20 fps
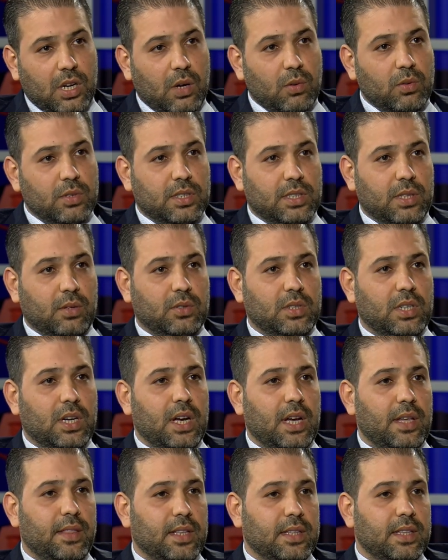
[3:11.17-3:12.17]
او الزوجه
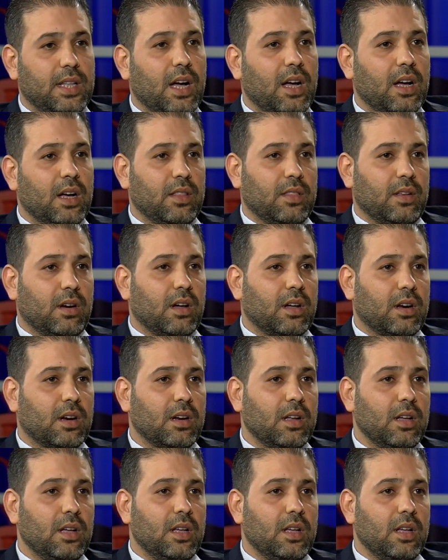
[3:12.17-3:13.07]
اذا ادعى اضرار